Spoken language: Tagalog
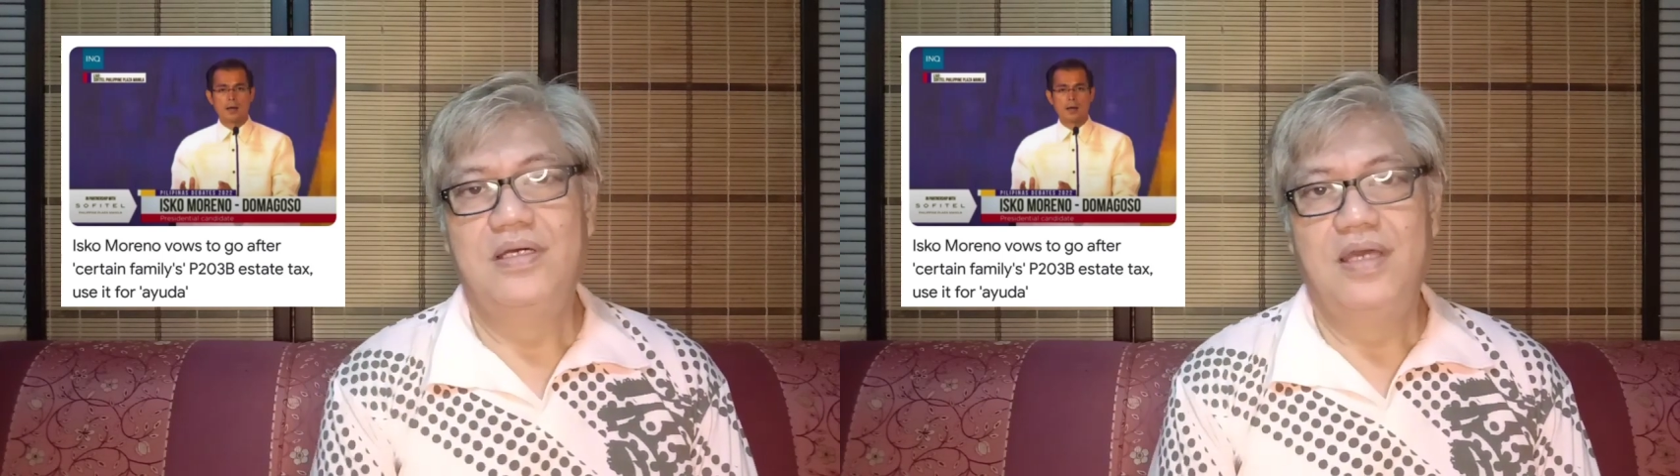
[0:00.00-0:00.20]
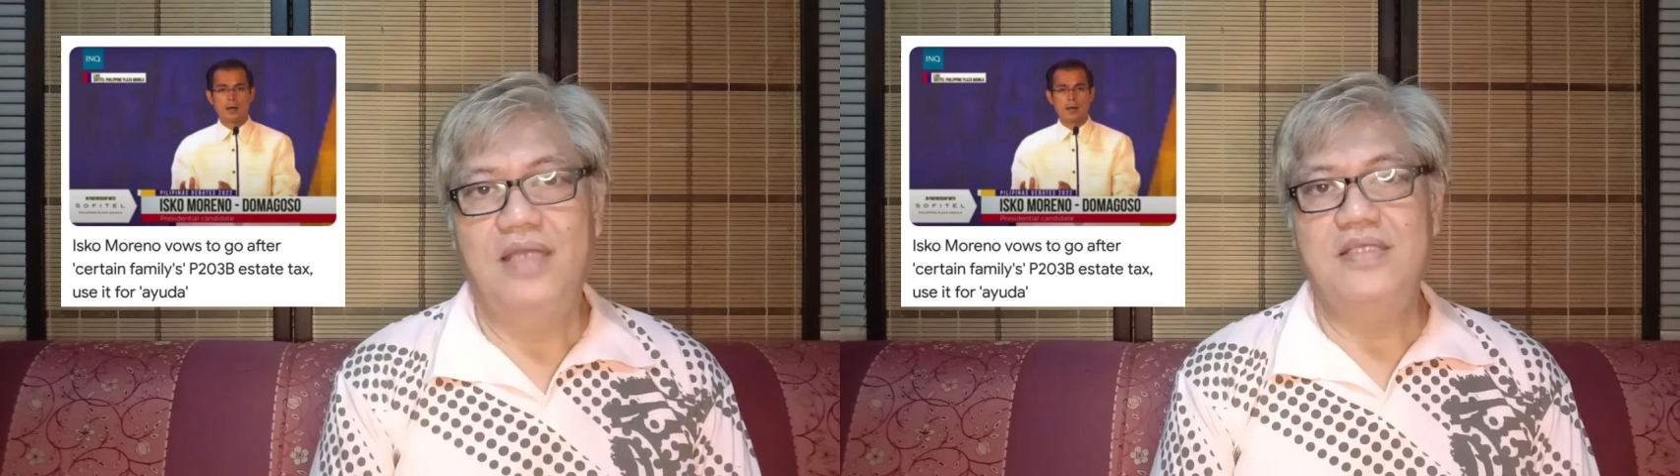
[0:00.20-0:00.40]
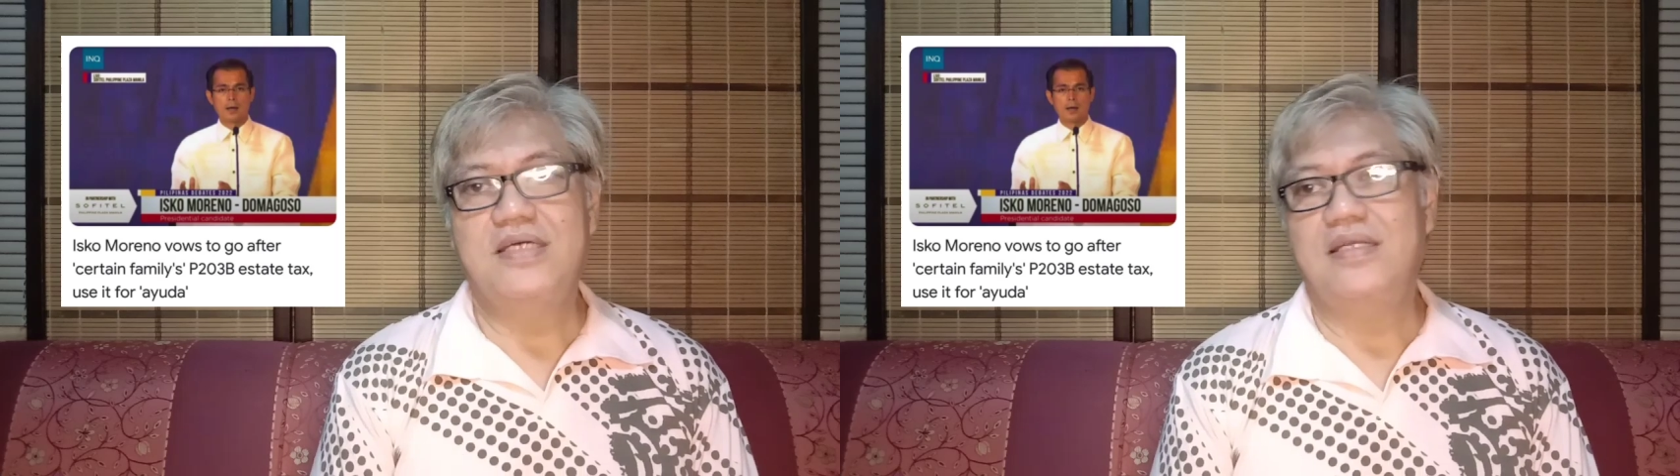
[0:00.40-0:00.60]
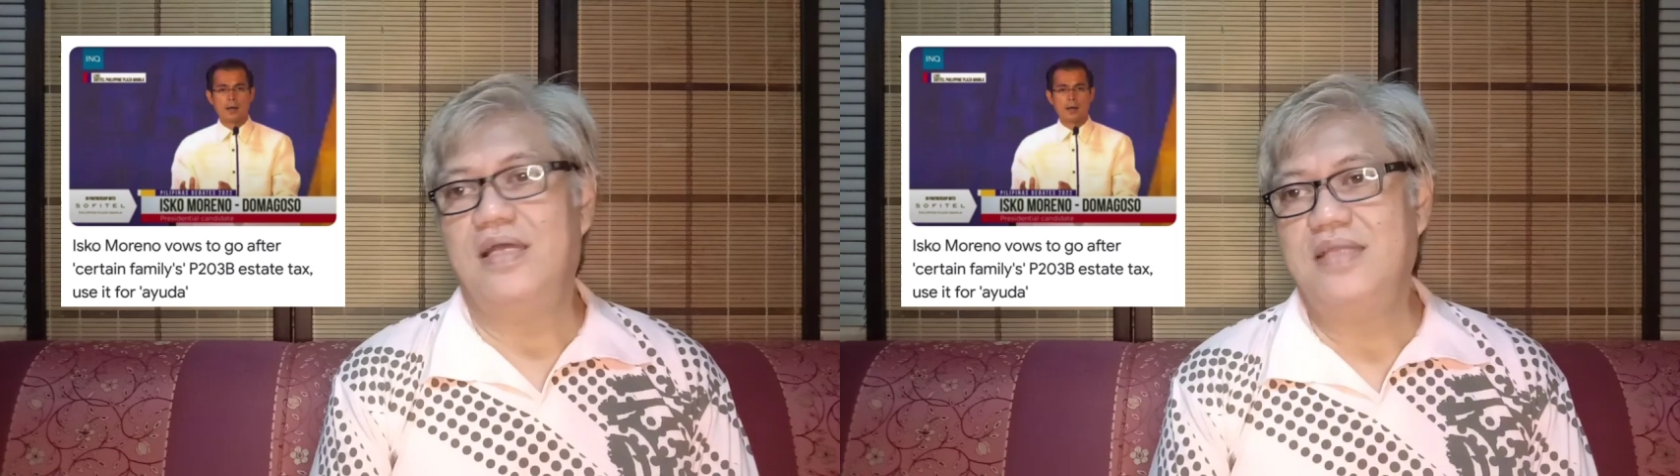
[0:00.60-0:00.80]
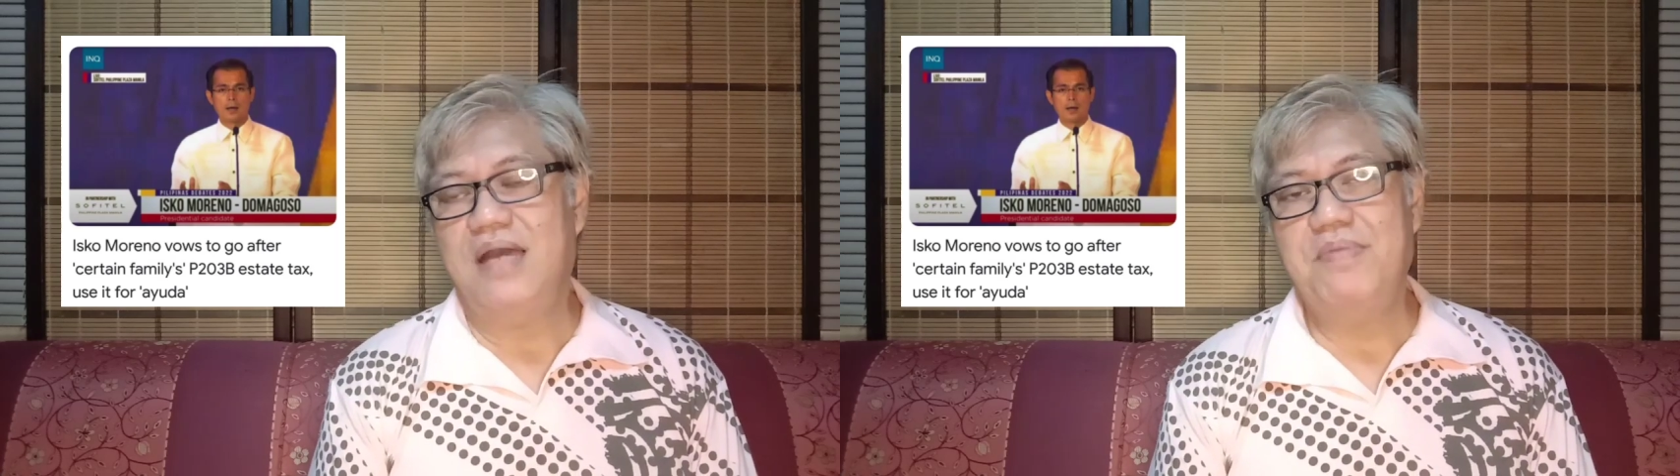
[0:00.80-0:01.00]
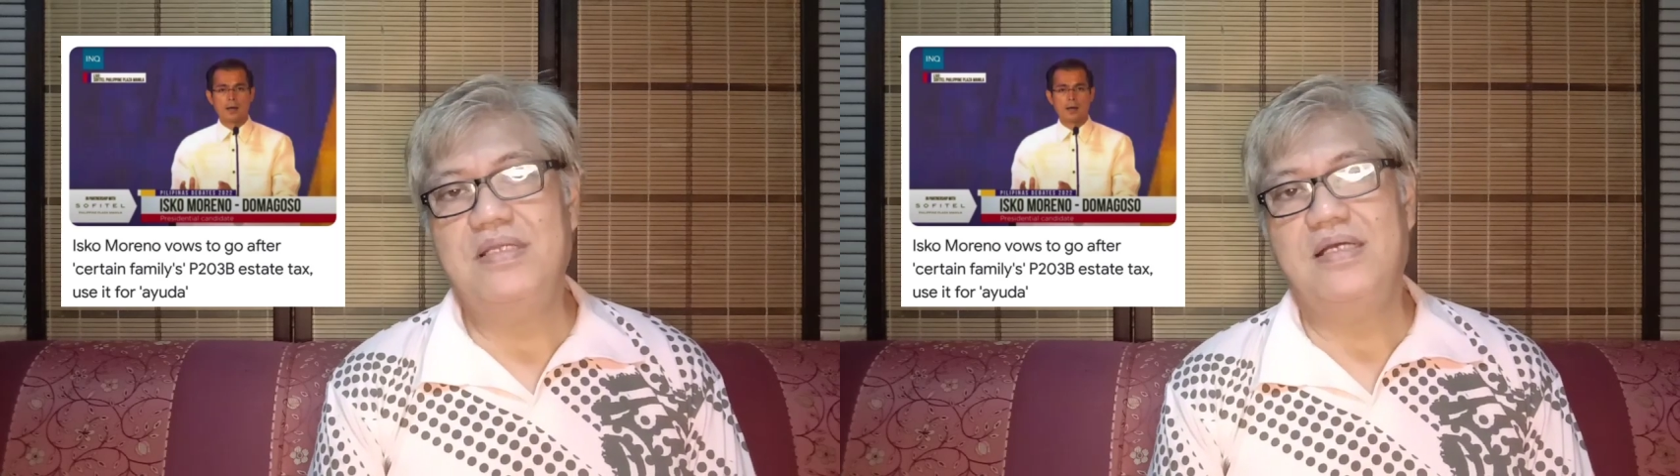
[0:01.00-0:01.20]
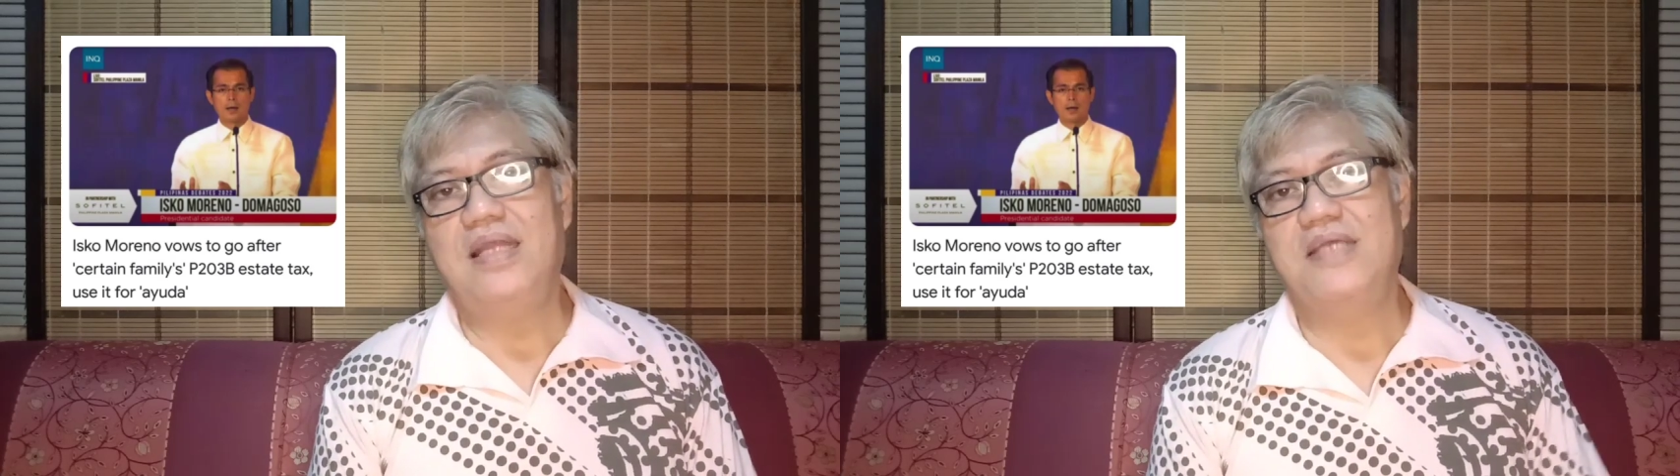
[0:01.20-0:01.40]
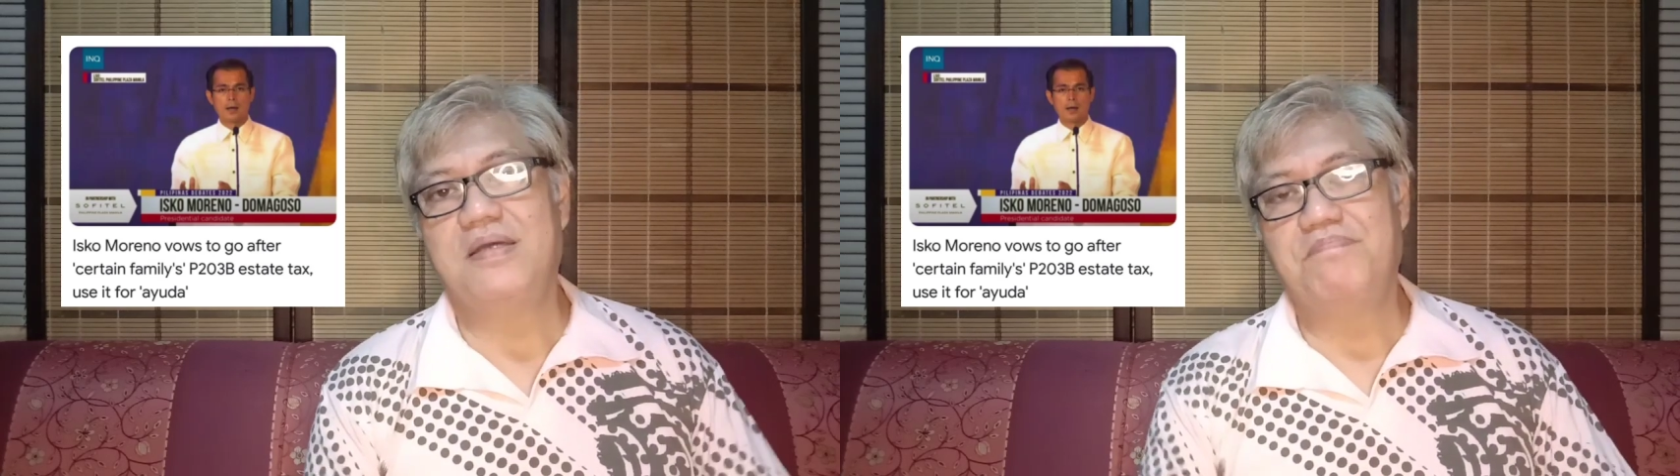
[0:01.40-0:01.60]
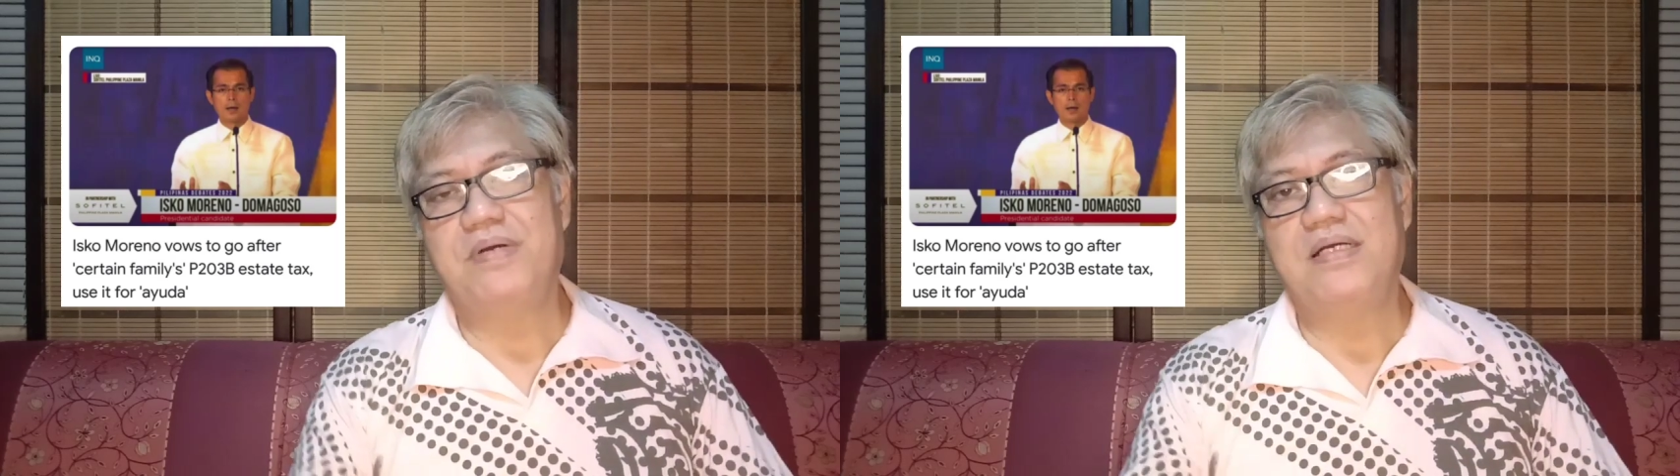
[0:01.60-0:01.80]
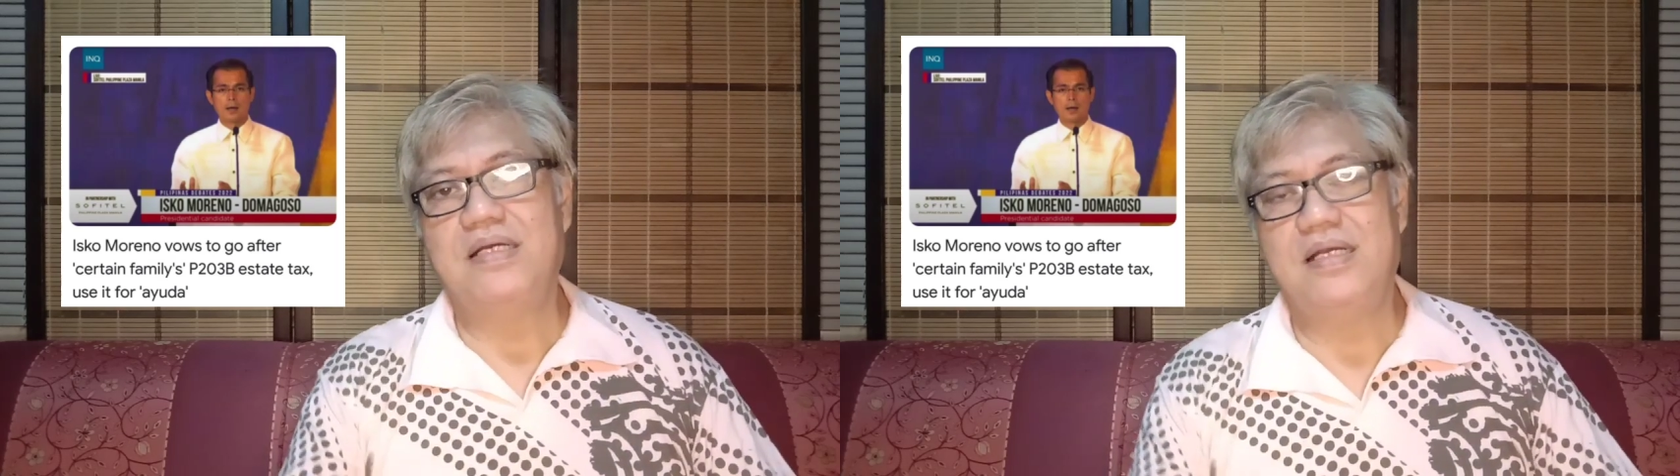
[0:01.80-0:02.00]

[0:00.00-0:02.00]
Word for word: E di sana ang dami ng isang pang